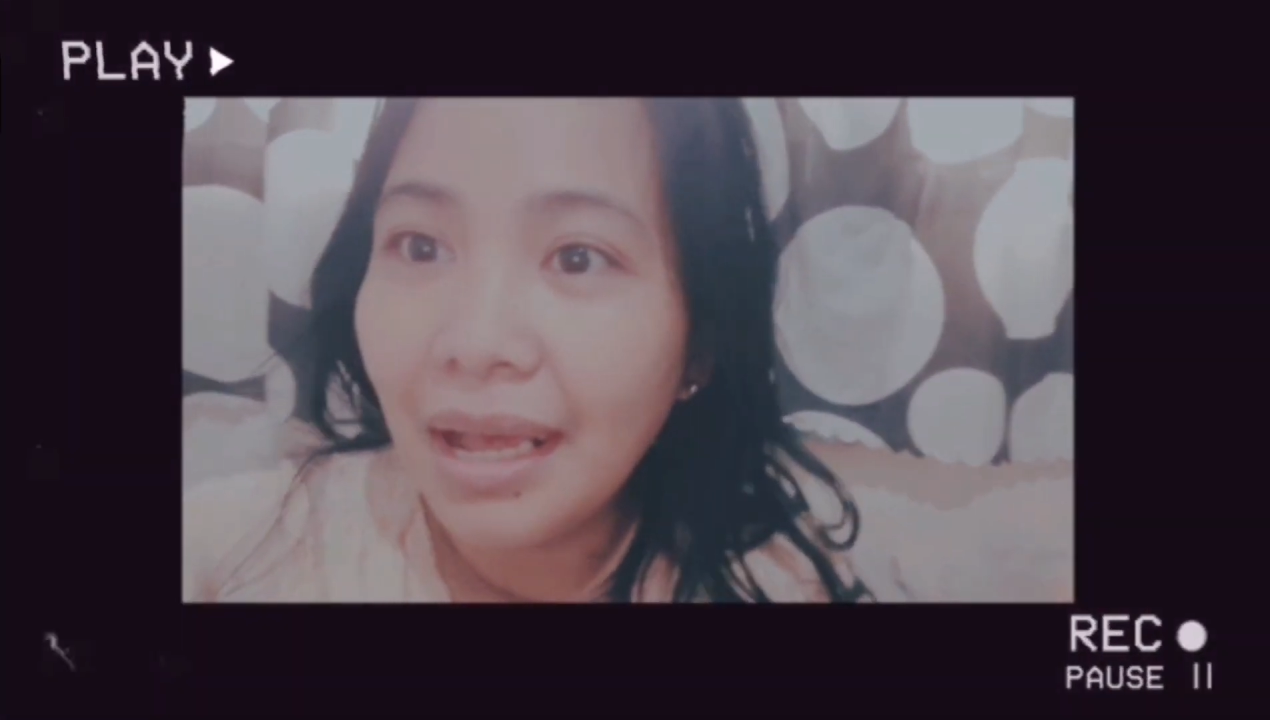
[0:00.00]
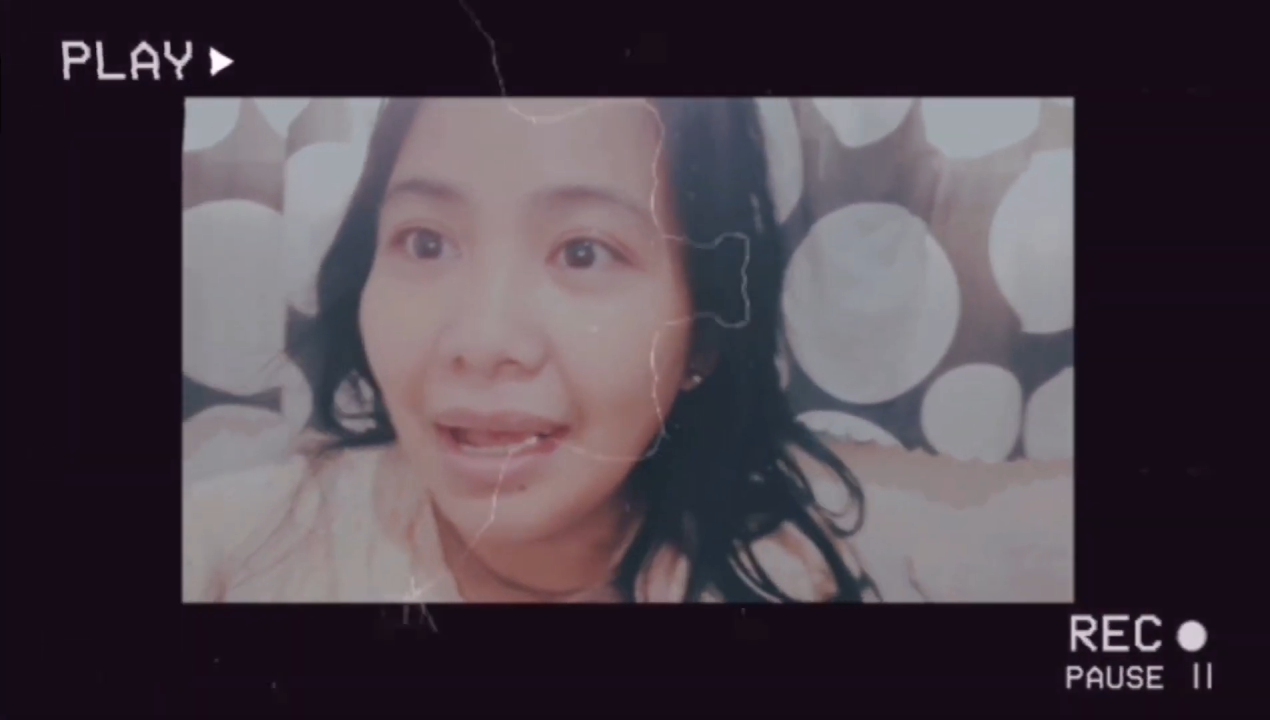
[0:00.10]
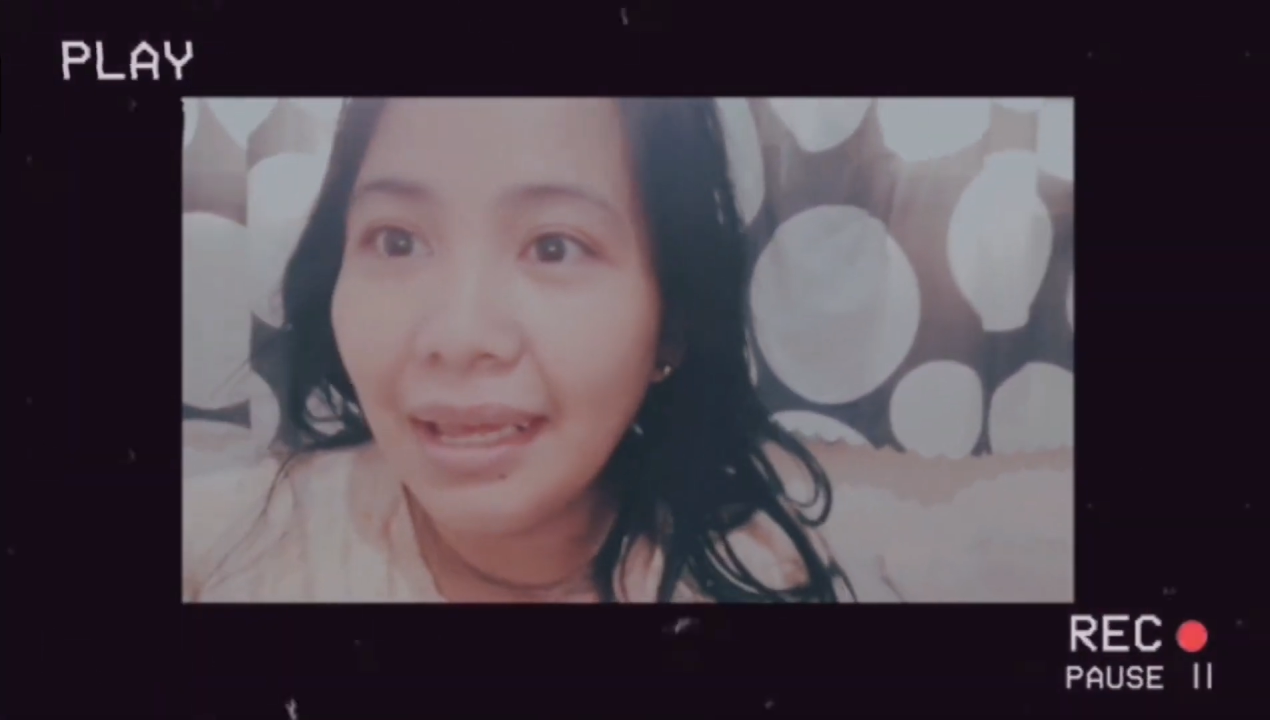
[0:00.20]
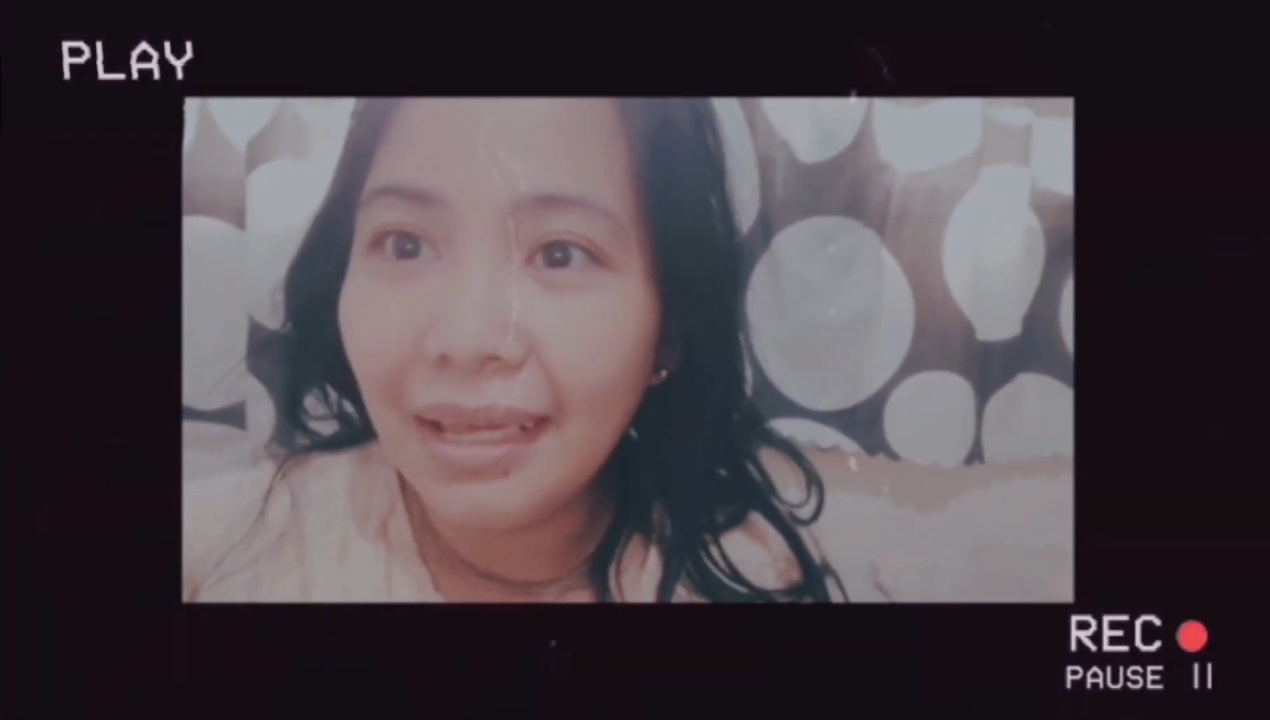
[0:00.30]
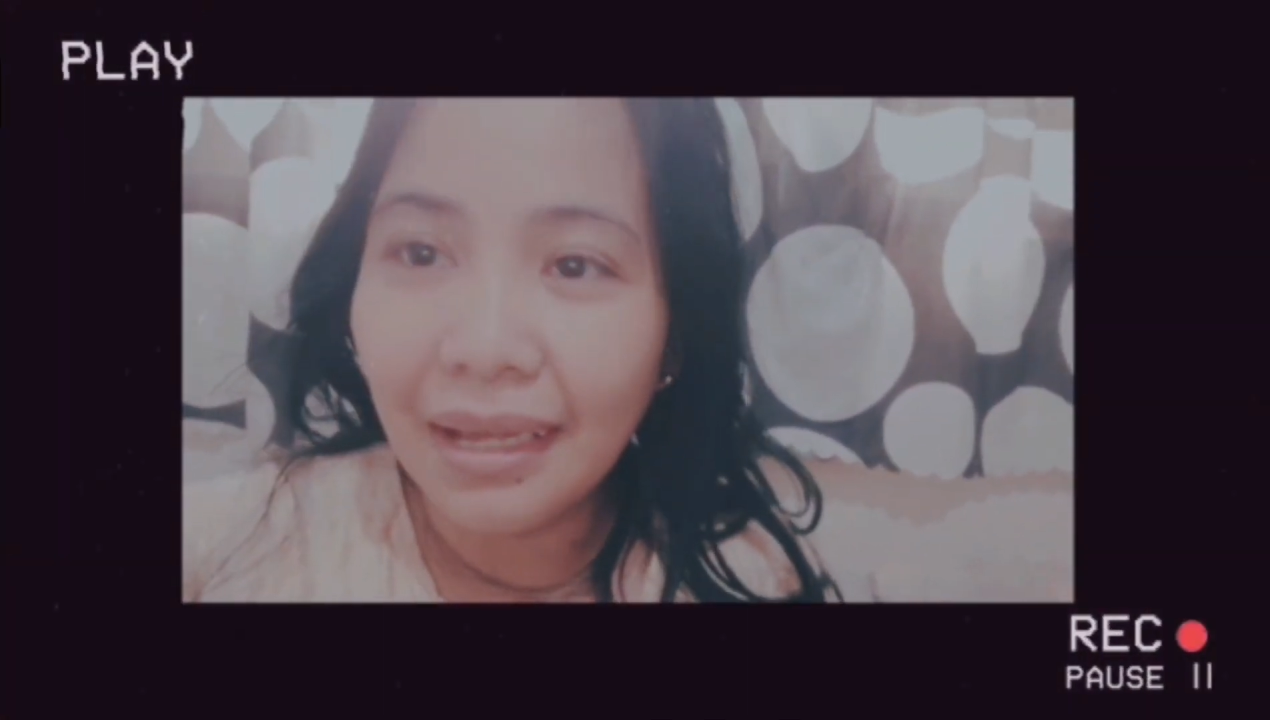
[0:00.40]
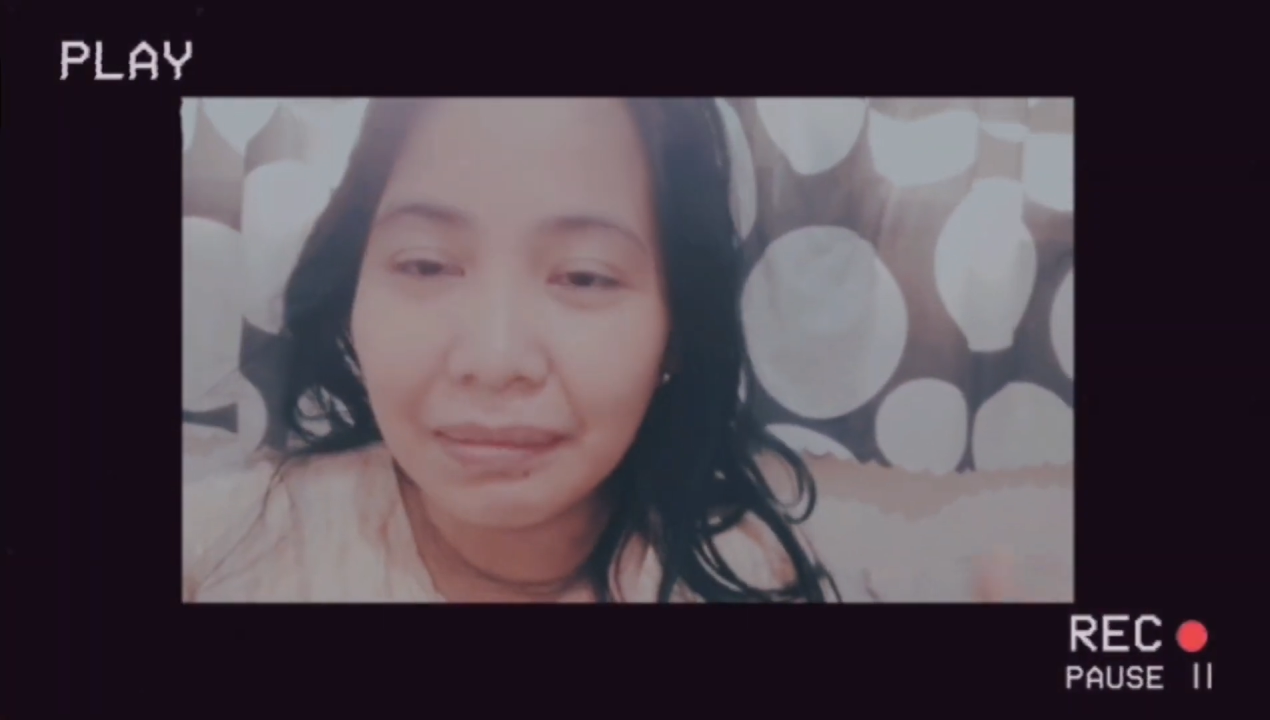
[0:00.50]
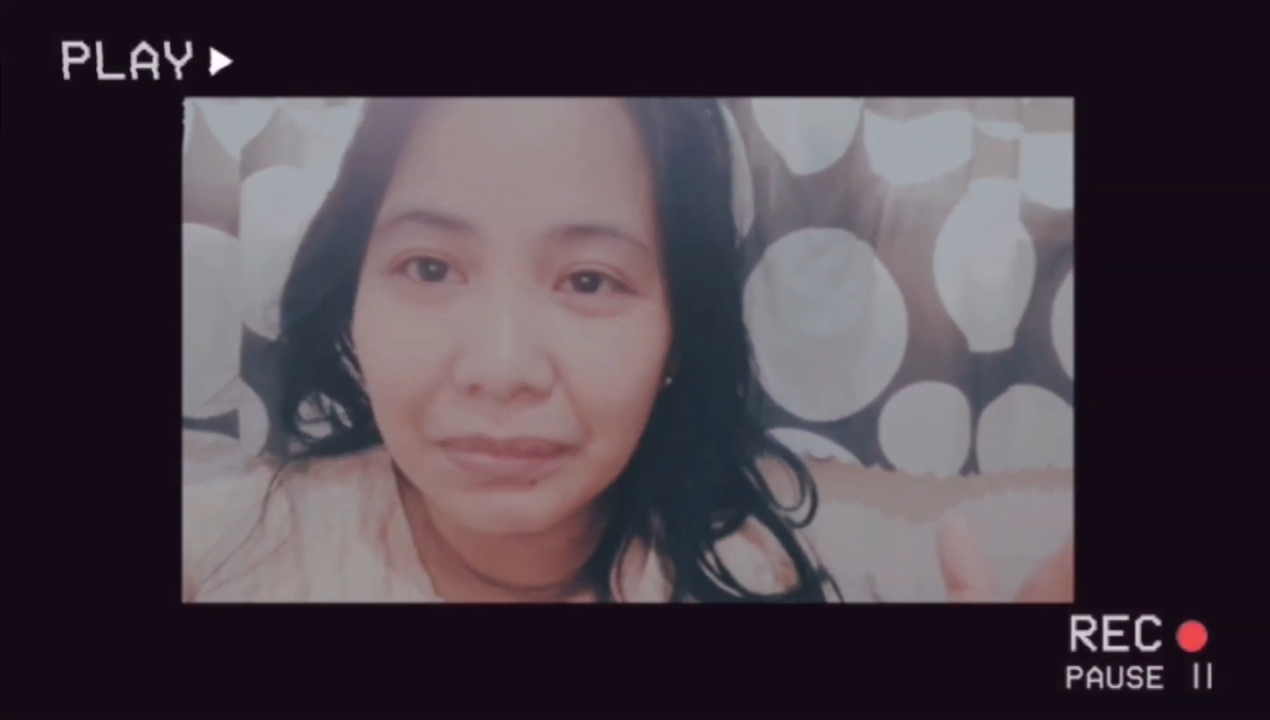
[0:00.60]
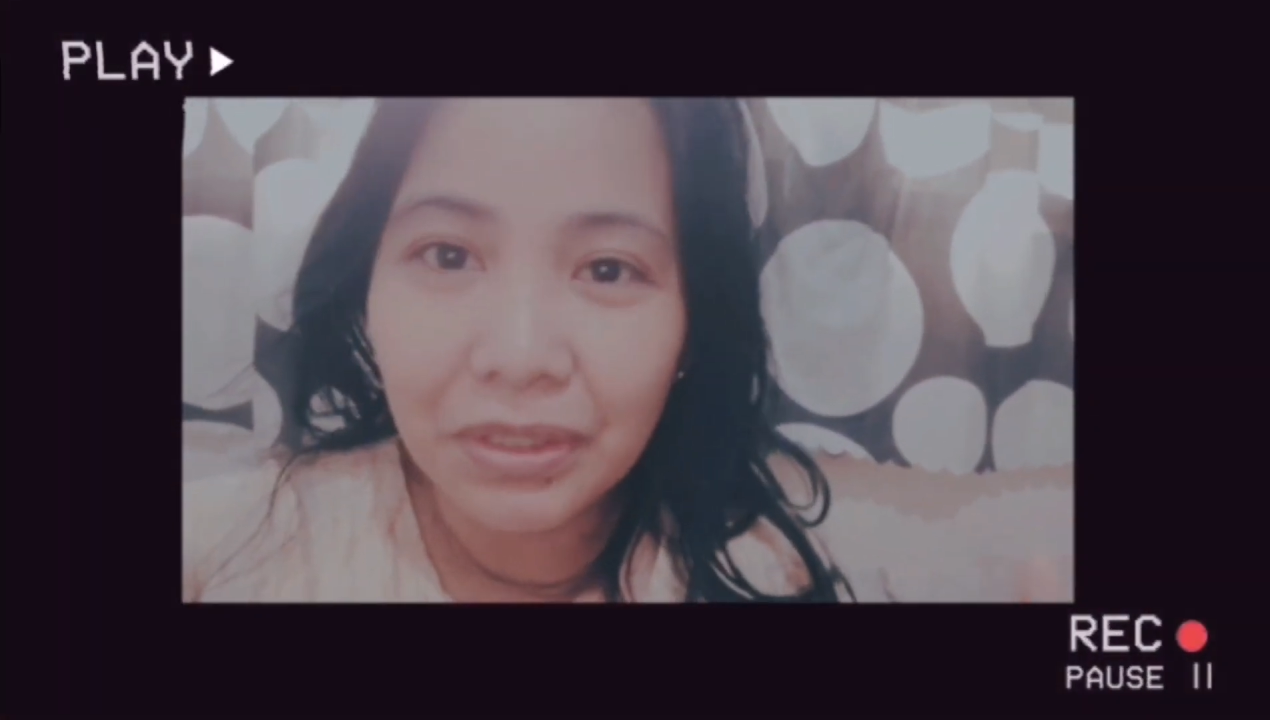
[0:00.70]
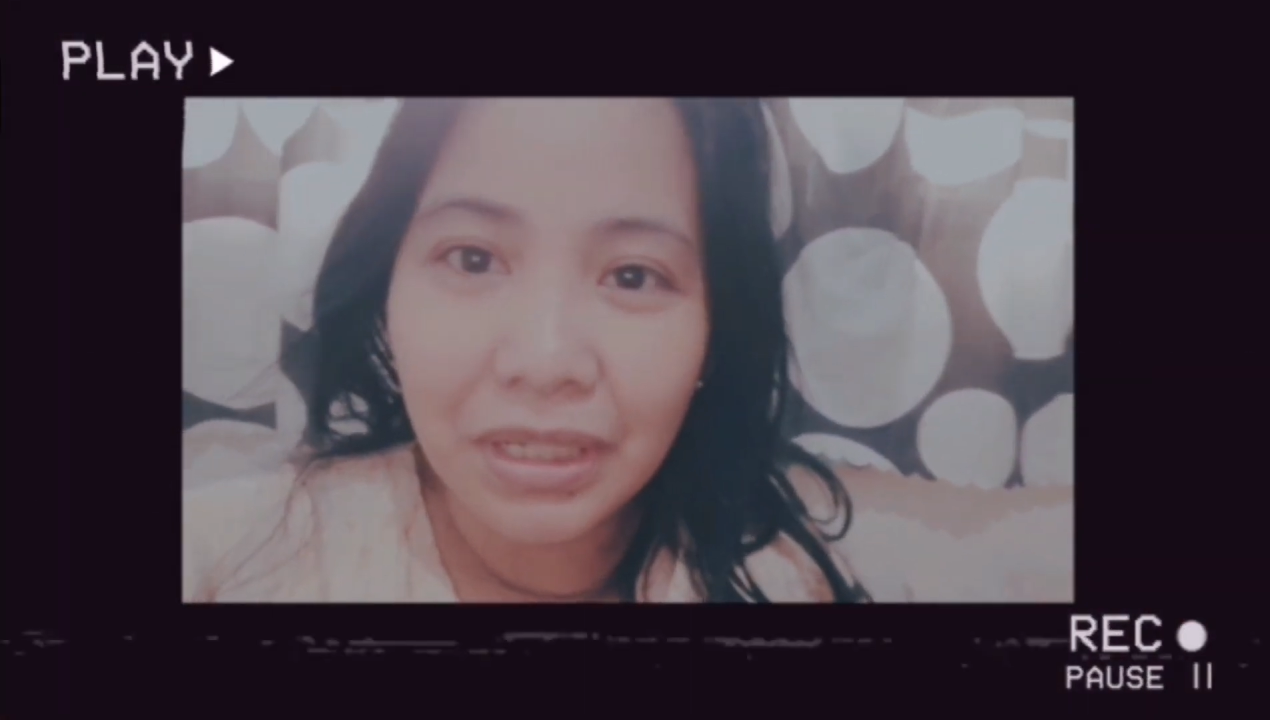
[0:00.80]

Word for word: I am